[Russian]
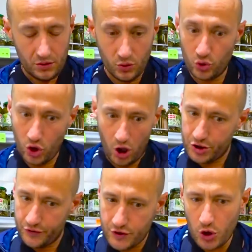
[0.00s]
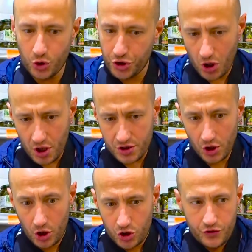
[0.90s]
Ну да, ты в следующий раз
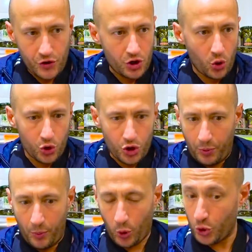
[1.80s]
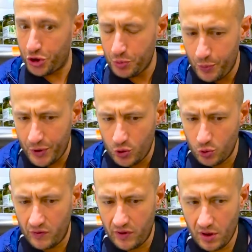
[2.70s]
цвет какой-то попроще бы
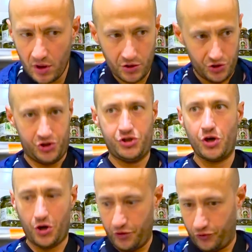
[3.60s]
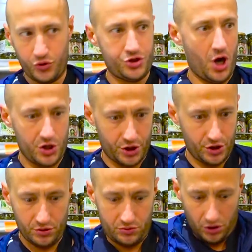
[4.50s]
придумывал серые вкусняшки.